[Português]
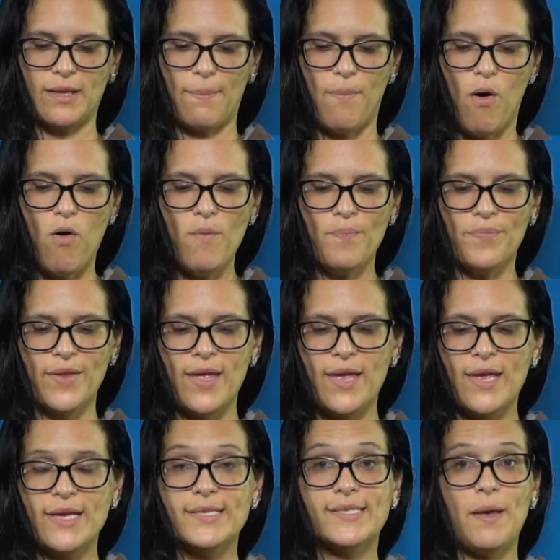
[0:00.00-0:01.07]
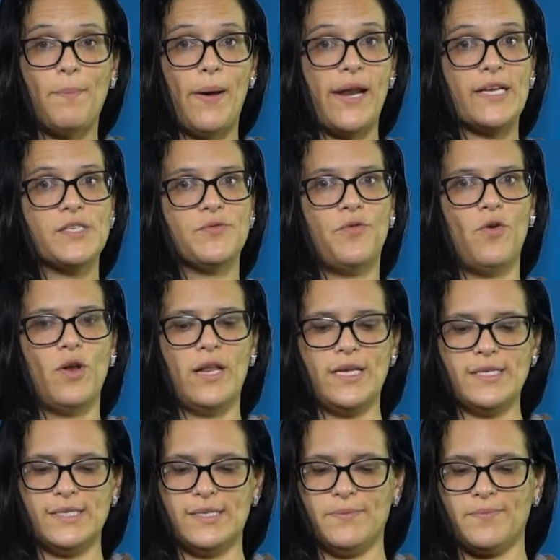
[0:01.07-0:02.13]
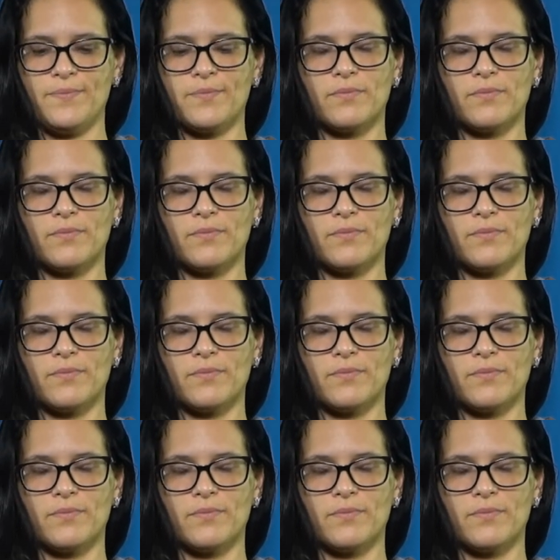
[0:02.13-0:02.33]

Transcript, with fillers: tá bom? Separa as folhas.